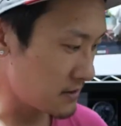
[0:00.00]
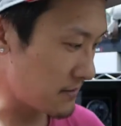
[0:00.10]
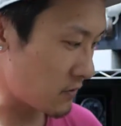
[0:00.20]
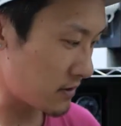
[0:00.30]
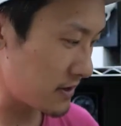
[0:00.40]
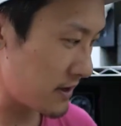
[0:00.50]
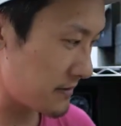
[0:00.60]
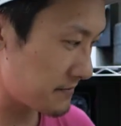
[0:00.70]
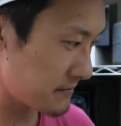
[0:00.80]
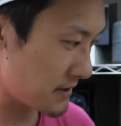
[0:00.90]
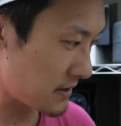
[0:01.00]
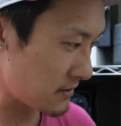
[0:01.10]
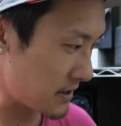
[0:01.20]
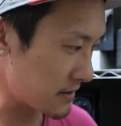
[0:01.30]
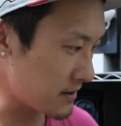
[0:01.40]
まあ、これで、
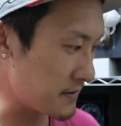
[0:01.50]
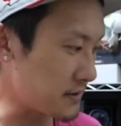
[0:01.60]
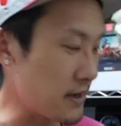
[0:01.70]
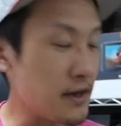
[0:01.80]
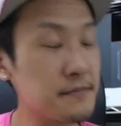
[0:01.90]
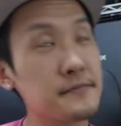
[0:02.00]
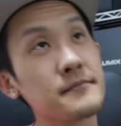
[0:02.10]
改めて、